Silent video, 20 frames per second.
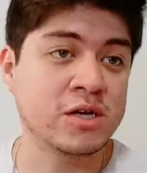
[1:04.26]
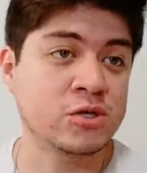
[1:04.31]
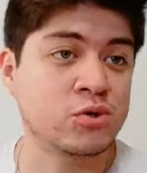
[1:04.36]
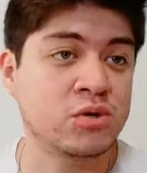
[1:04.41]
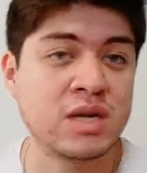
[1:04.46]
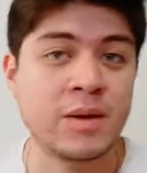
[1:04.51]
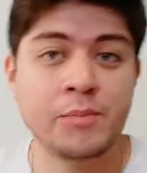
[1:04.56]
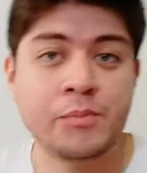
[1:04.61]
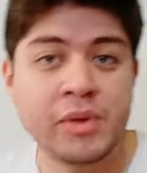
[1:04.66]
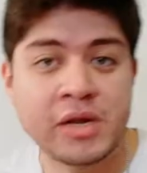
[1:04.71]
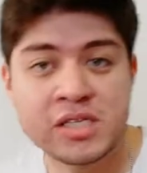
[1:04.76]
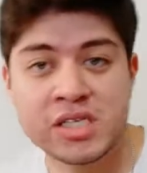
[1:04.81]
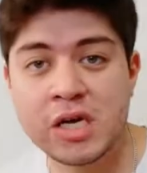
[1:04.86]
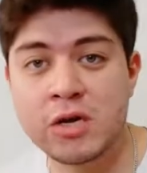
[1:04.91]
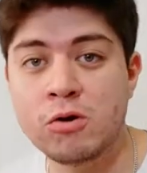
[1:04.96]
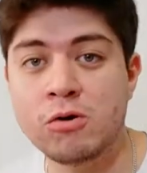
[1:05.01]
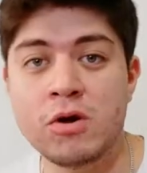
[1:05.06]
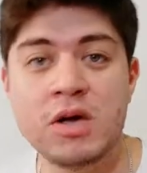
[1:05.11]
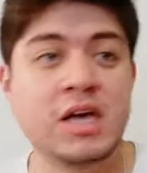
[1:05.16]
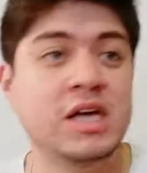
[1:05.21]
es un
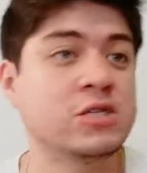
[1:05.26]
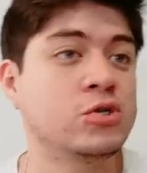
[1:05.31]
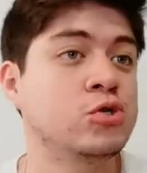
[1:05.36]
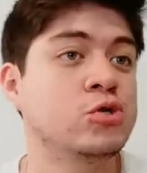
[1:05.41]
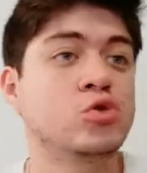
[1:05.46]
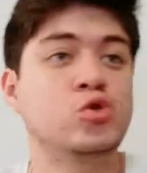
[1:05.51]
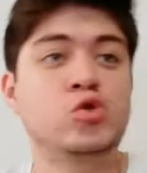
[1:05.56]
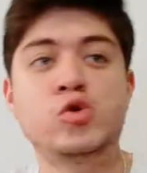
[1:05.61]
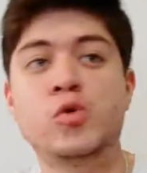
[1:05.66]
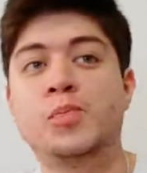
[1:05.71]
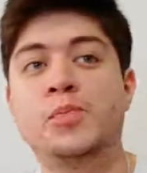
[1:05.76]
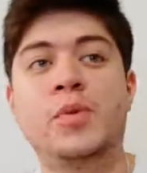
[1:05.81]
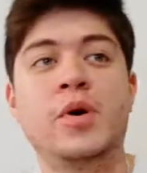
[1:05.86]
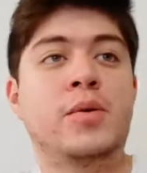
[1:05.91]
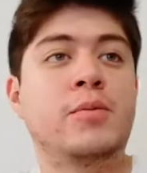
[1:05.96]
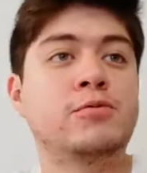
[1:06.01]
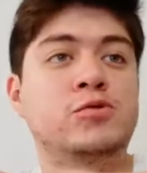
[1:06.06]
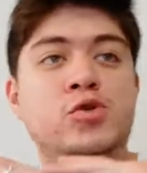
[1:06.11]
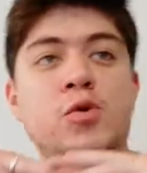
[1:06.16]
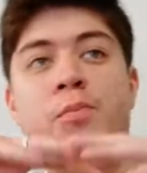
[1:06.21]
empresario, es
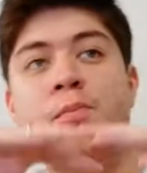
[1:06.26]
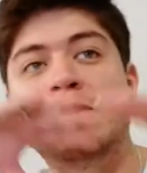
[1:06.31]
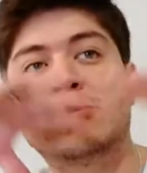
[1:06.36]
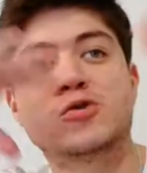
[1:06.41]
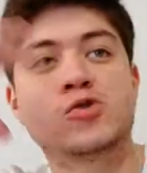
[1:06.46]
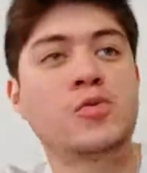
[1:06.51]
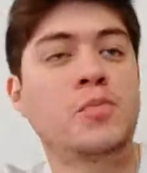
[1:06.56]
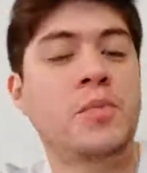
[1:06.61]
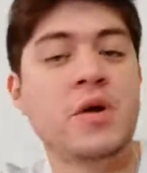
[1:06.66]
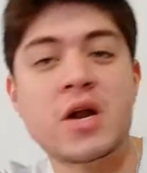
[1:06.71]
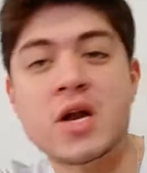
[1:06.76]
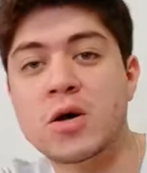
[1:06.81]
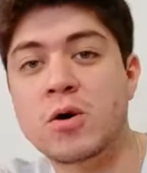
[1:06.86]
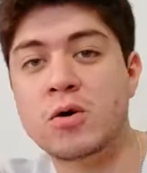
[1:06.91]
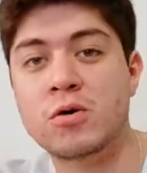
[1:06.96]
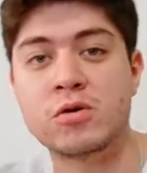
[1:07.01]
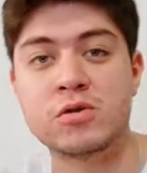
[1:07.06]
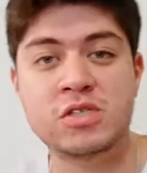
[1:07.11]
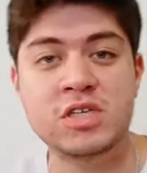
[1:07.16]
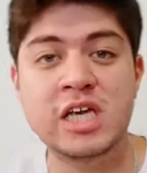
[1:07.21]
súper, súper, súper
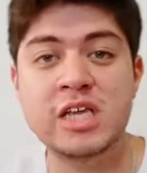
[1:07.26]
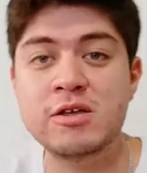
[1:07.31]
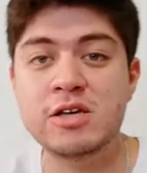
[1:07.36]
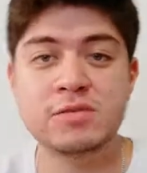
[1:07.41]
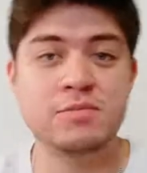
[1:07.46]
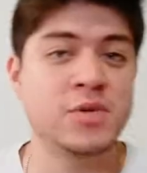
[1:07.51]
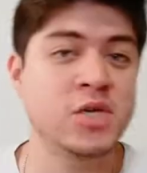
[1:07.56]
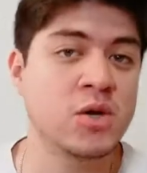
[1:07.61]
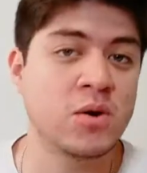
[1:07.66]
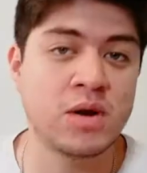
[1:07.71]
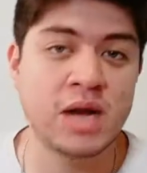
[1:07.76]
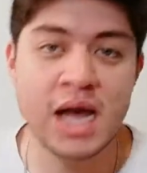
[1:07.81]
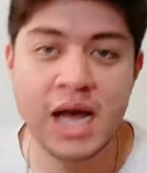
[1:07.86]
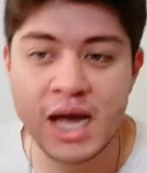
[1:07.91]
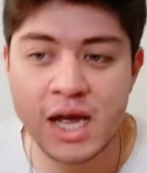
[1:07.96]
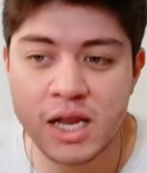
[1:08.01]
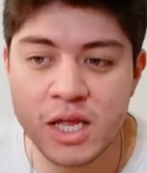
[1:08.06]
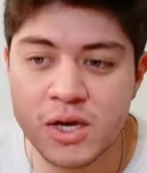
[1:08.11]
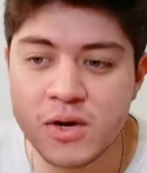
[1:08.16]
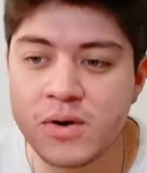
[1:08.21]
reconocido, es
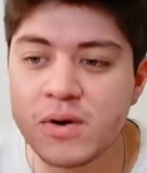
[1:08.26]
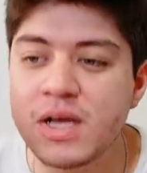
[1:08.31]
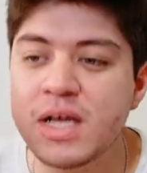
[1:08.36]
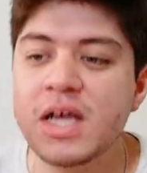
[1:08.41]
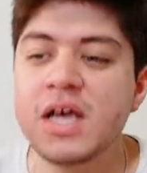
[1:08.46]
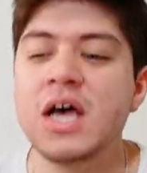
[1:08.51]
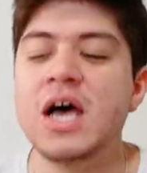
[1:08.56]
millonario?